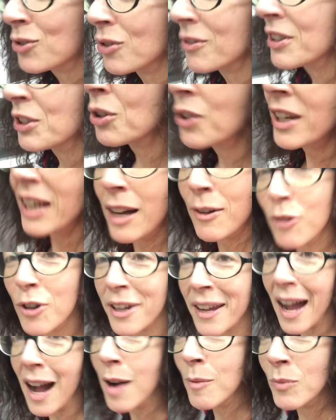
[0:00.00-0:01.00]
dove noi
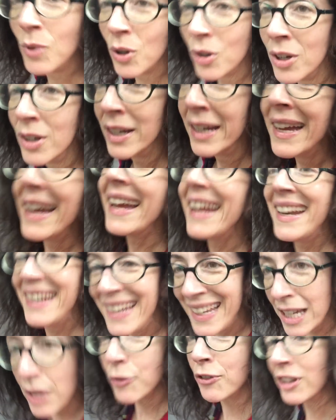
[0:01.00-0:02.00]
lavoriamo e
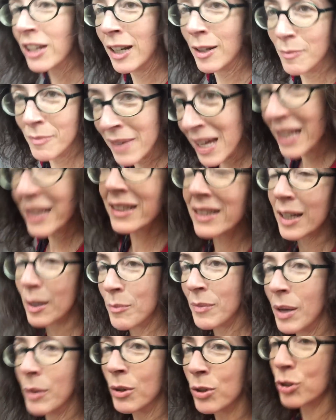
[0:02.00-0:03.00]
lì finalmente
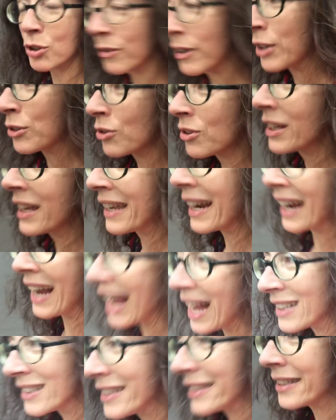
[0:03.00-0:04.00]
abbiamo trovato dei
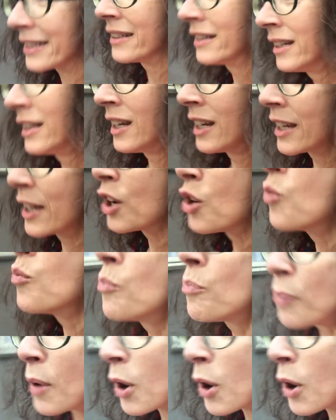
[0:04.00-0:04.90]
ragazzi che un